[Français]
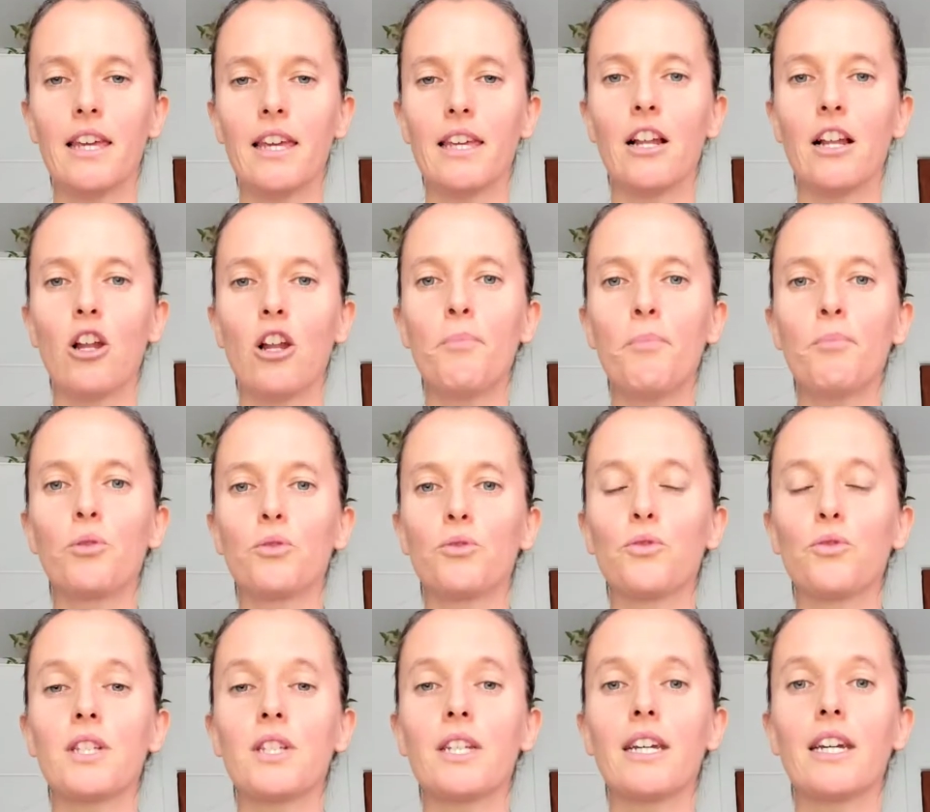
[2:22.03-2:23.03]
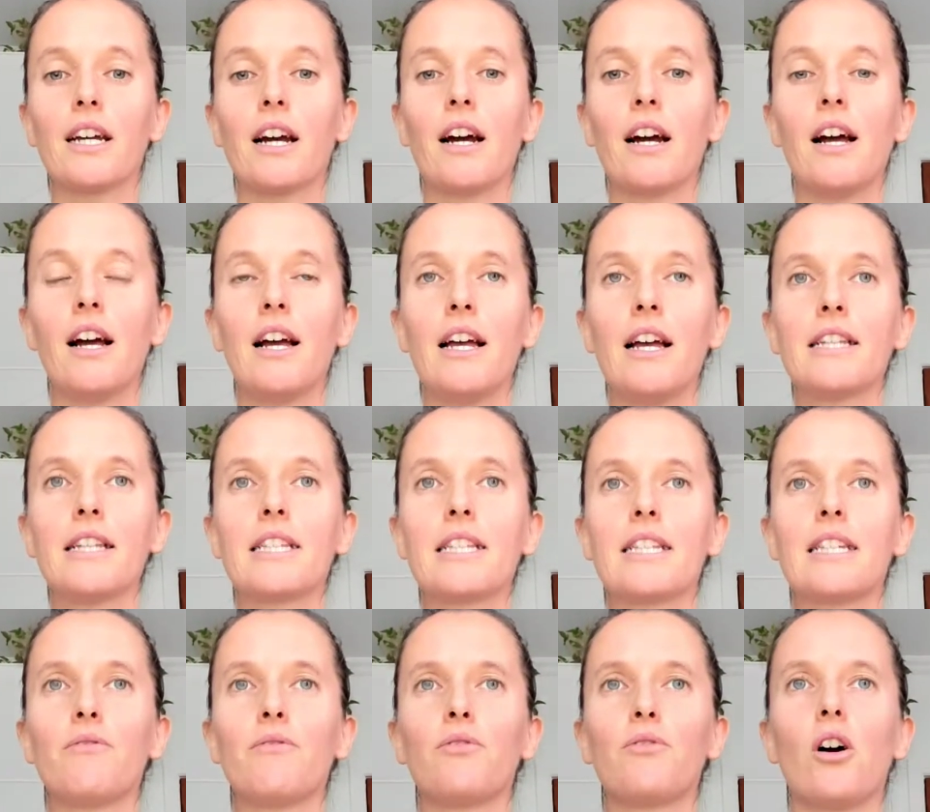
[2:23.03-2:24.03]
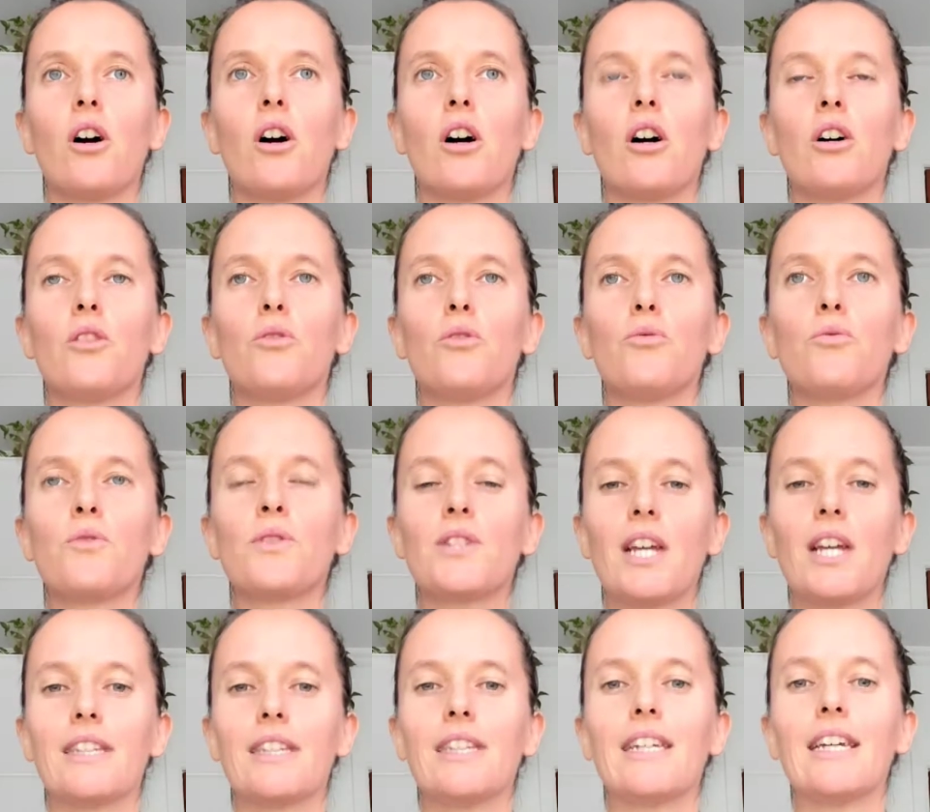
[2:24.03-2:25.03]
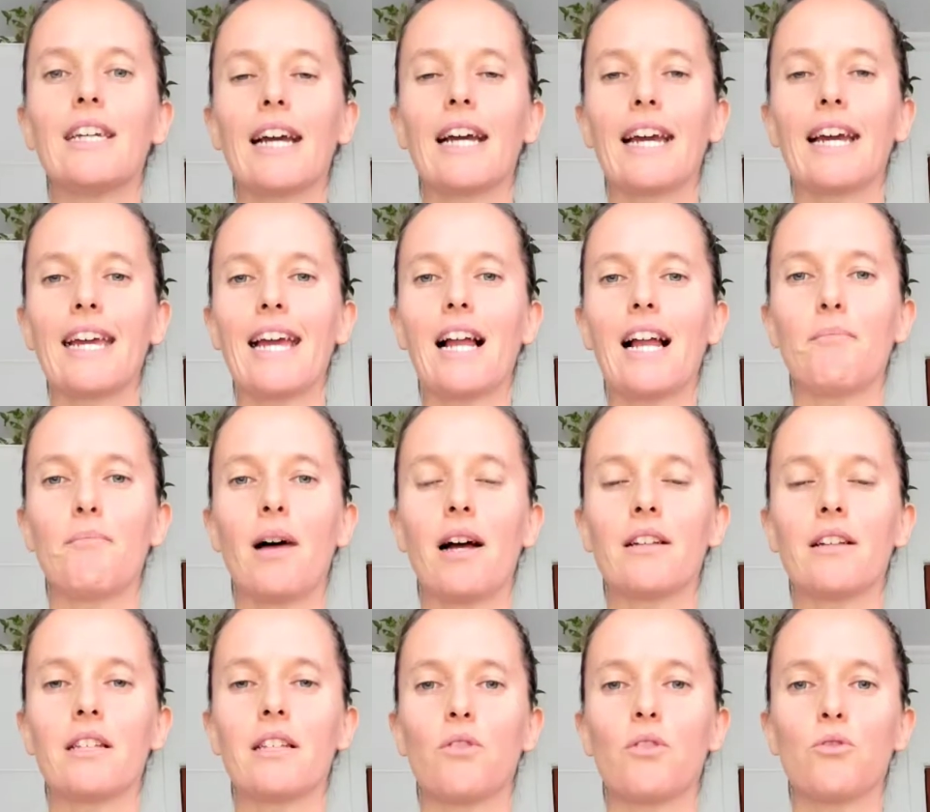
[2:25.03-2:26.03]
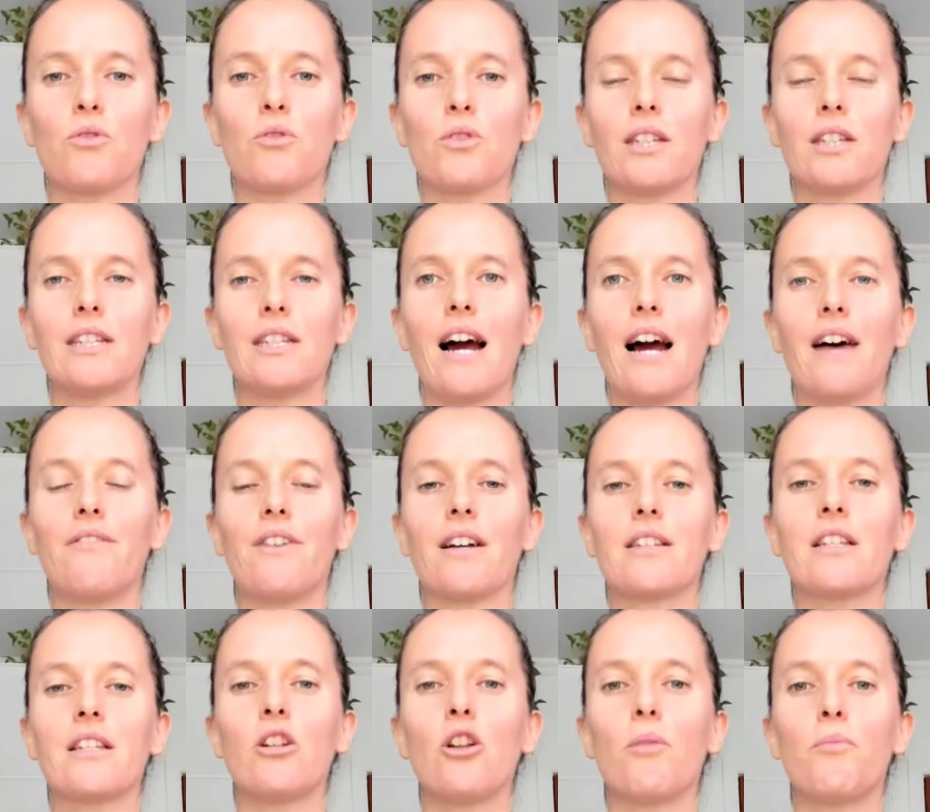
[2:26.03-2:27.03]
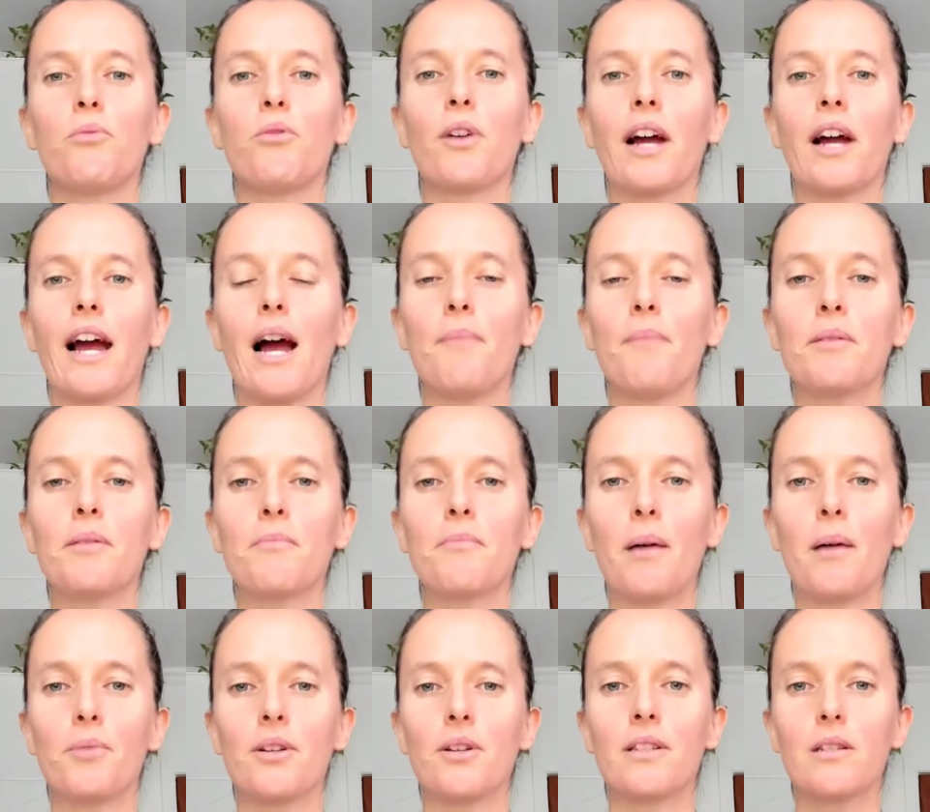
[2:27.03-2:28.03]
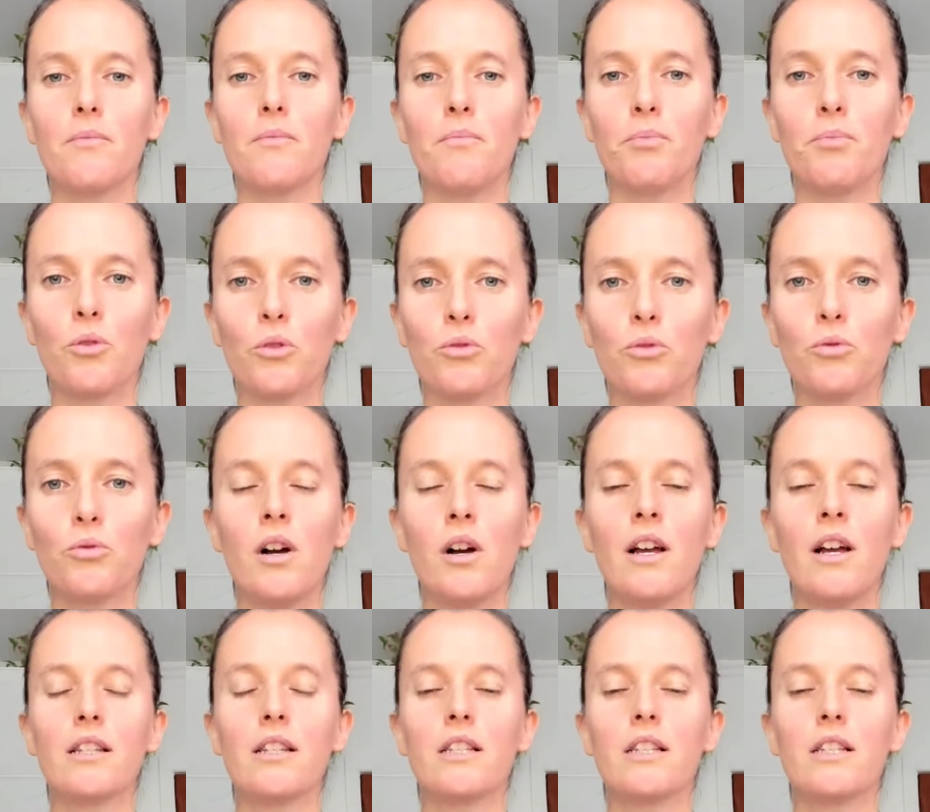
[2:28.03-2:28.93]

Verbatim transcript: il est là pour nous dire ce qui va nous aider réellement, ce qui va nous aider à avancer le plus rapidement possible pour nous,